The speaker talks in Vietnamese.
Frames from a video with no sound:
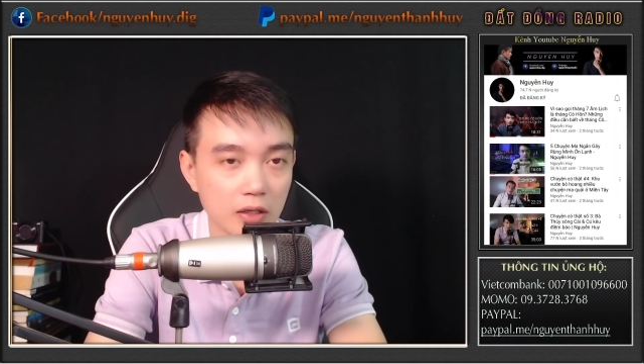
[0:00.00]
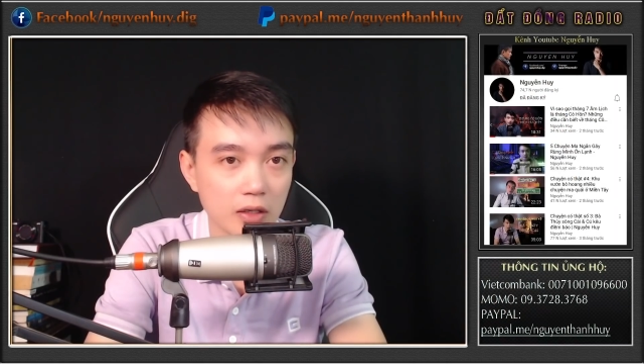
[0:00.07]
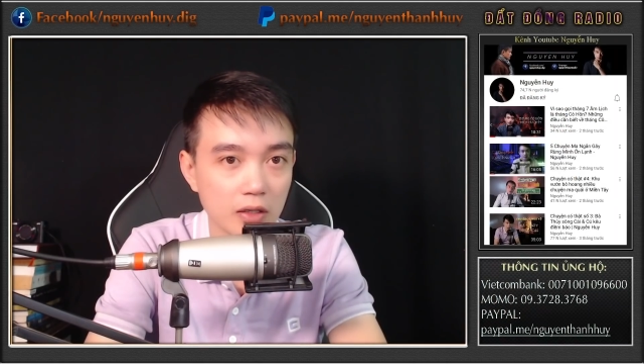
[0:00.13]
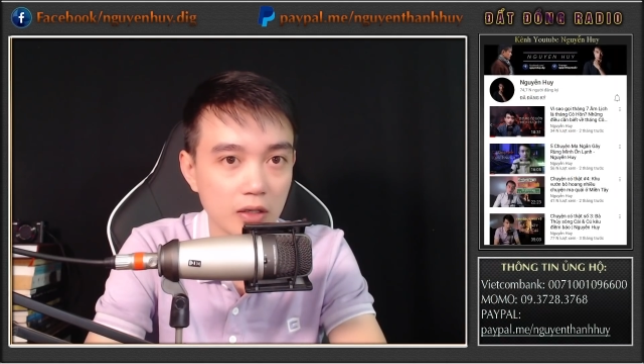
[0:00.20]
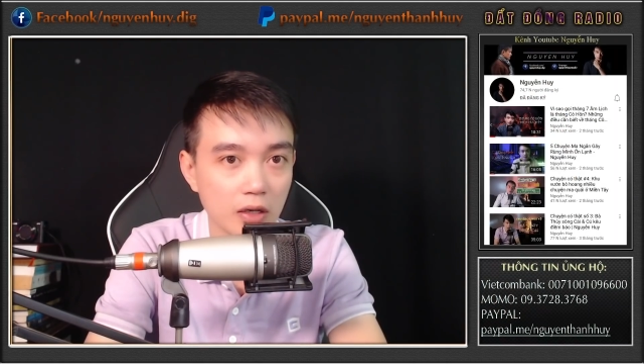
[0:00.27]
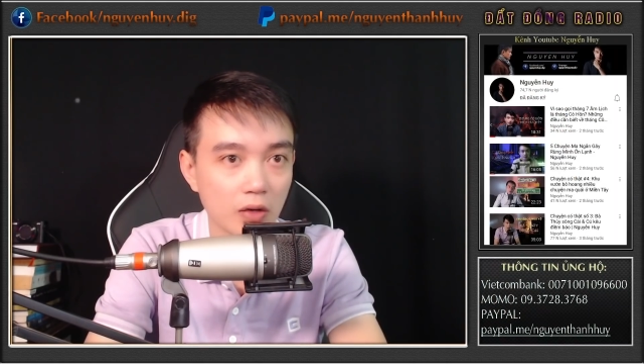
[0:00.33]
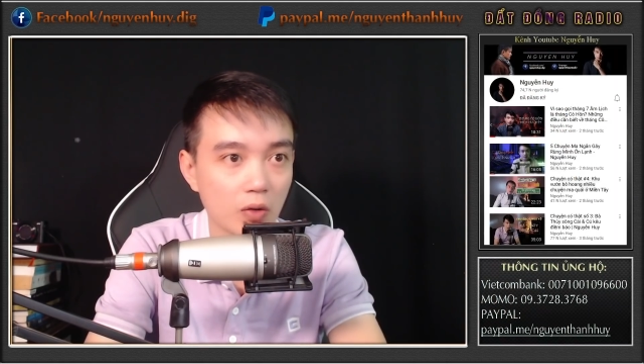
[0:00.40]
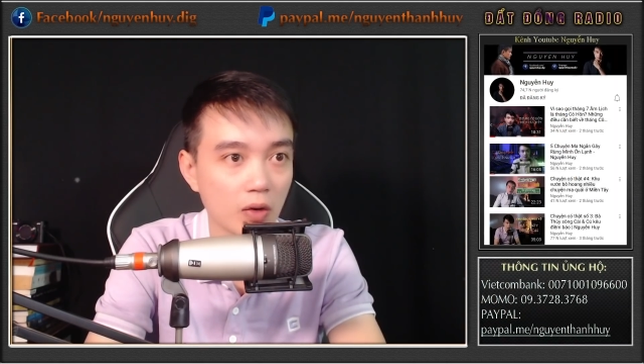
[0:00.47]

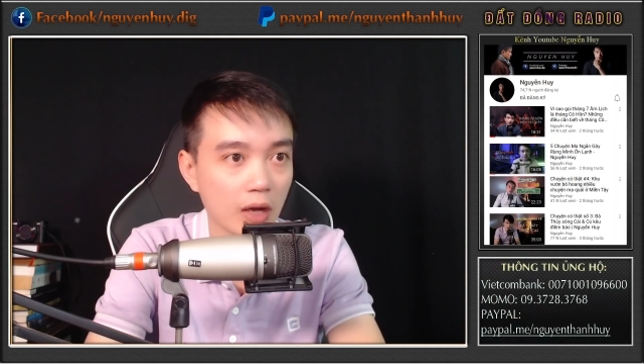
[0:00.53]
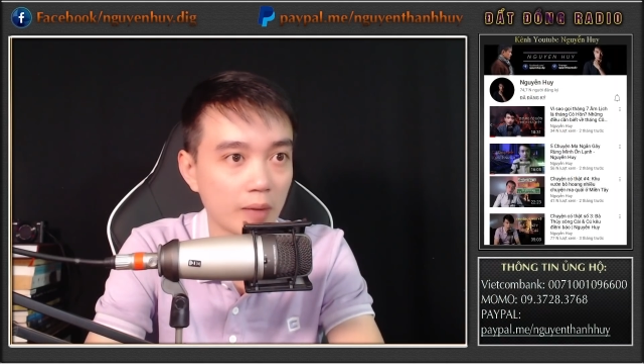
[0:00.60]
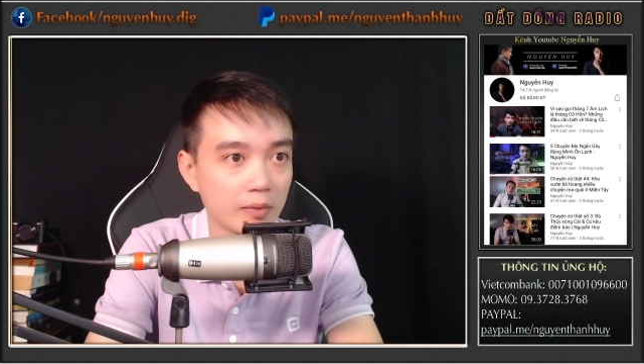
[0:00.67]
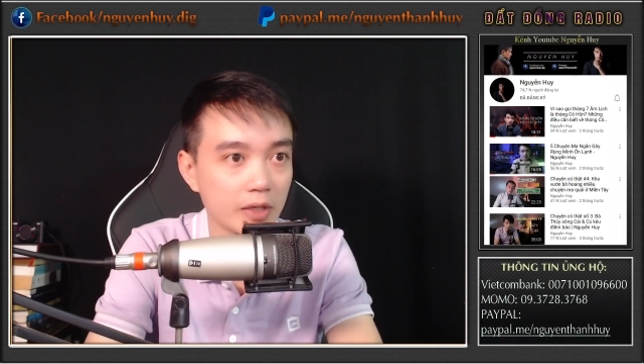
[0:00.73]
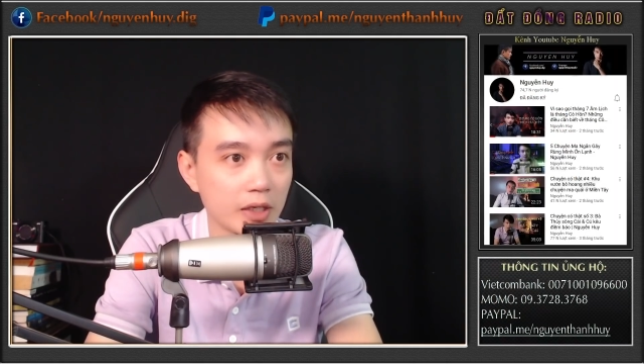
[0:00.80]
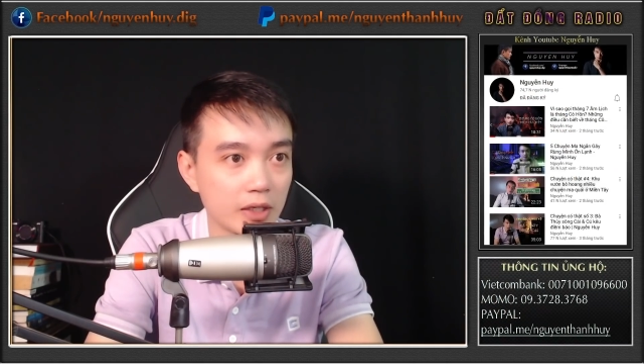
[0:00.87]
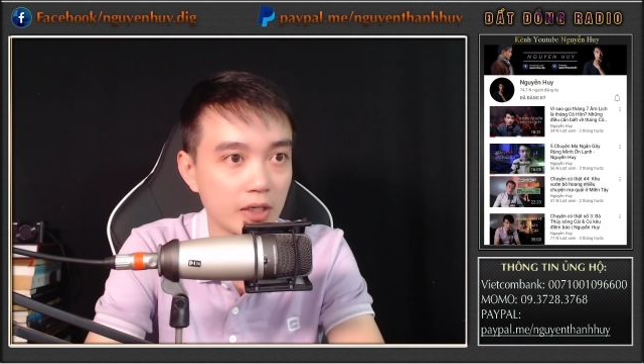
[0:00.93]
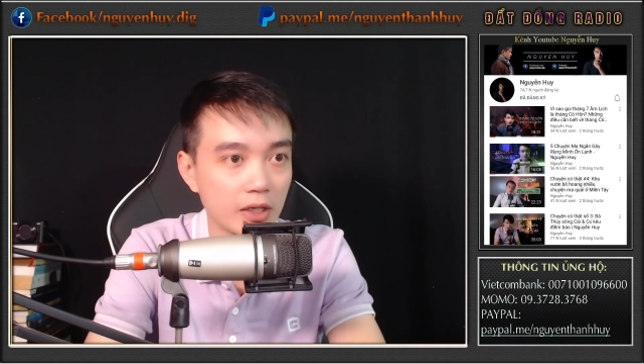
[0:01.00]
Đừng có làm
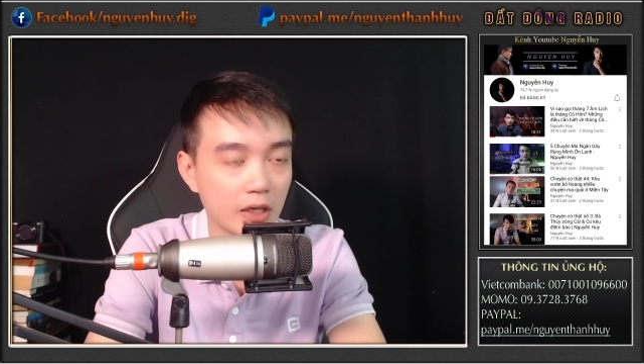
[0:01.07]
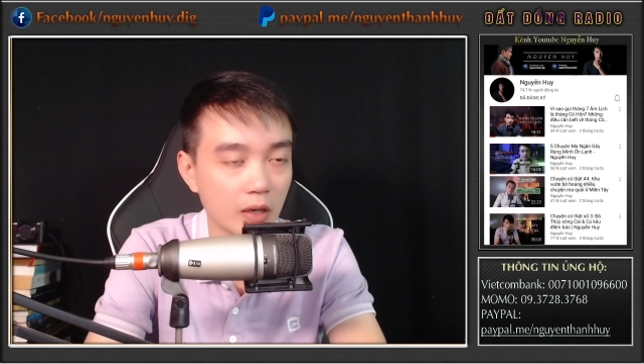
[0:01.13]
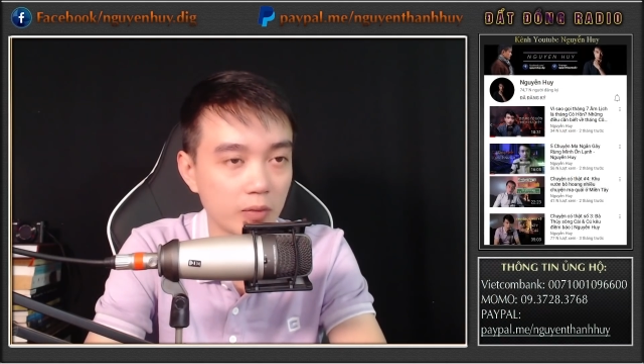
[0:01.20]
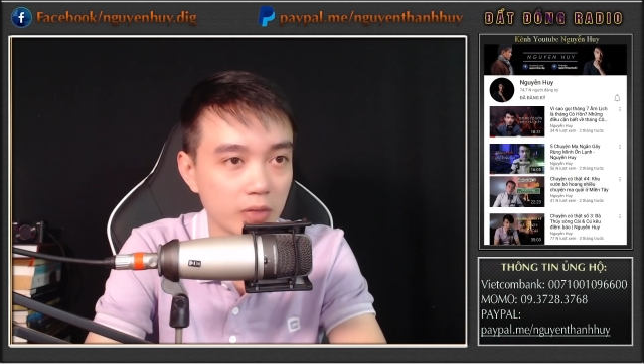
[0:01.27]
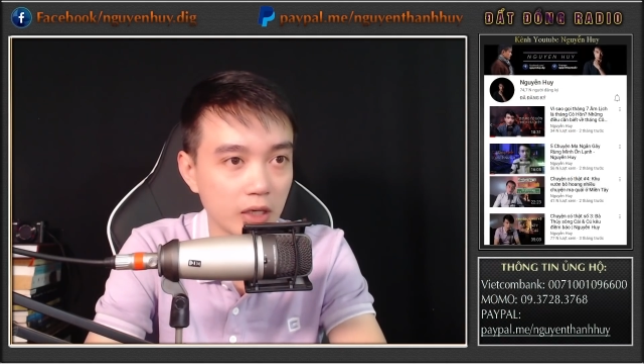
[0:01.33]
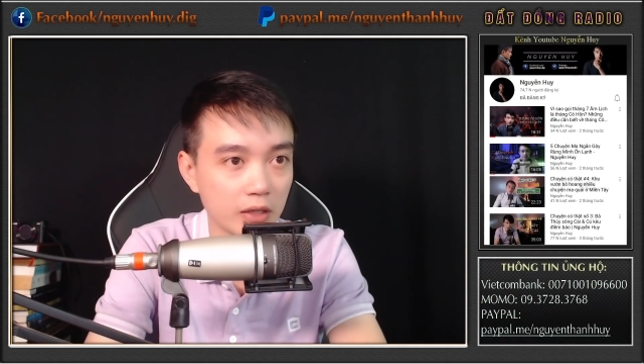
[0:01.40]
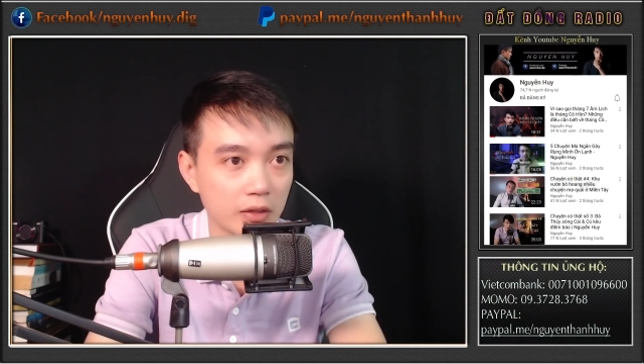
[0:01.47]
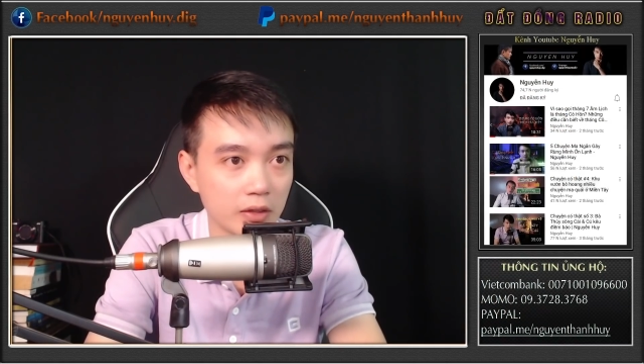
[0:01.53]
việc gì không
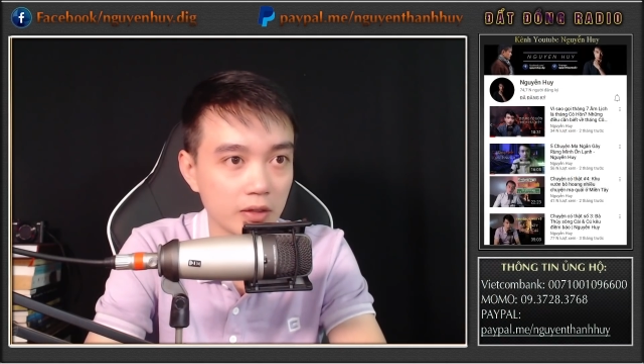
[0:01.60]
nên